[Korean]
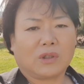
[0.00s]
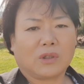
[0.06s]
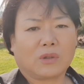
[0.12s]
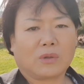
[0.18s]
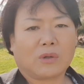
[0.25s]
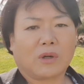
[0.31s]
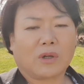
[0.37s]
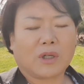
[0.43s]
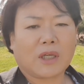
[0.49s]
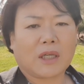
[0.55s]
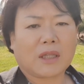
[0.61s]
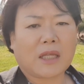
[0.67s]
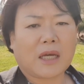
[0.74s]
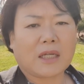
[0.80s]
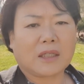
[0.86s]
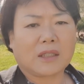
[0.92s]
또 거기에
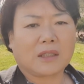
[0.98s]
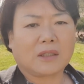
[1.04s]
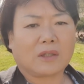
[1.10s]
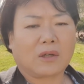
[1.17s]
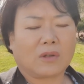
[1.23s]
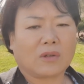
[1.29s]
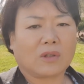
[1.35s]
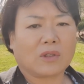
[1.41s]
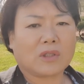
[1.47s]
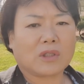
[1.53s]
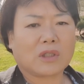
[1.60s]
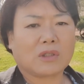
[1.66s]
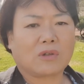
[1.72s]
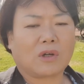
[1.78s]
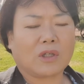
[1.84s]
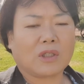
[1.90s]
따르는 어떤
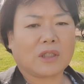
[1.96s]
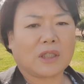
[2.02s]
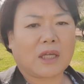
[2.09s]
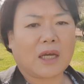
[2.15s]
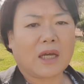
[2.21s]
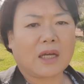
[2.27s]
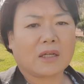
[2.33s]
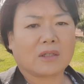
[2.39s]
지원이나